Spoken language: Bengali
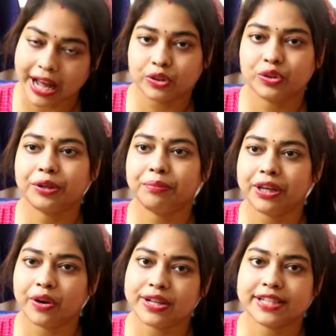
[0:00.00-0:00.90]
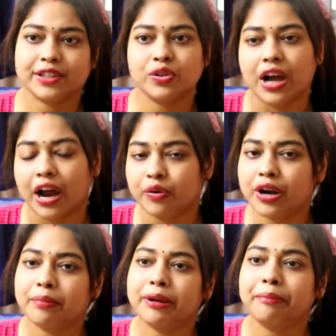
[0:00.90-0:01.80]
এতদিন বিয়ে হয়েছে কিন্তু কারণ
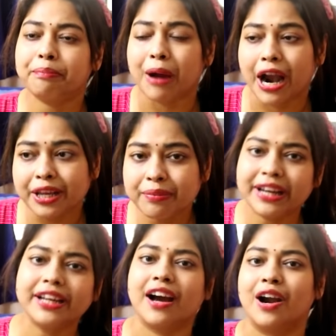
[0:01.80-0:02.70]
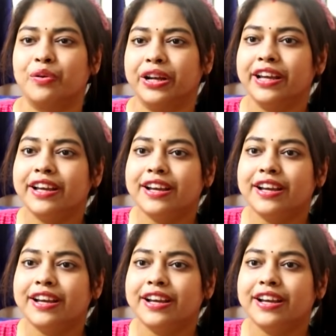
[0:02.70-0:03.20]
আমরা পারিবারিক কারণে